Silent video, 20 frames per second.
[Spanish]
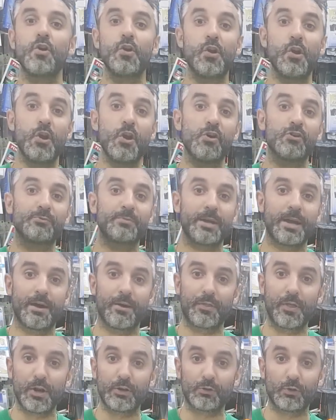No os voy a
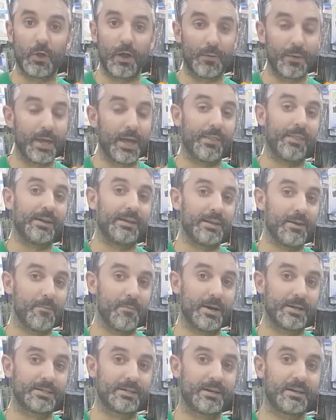decir todavía de
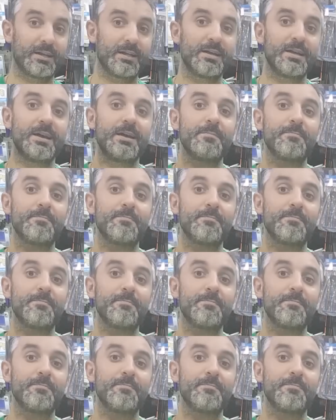quién va a ser,